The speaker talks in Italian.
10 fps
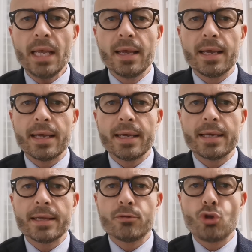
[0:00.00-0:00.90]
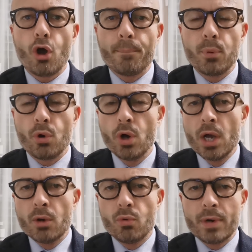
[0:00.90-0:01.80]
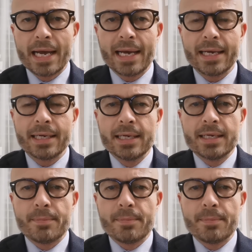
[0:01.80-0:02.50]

eh, dopo un eh,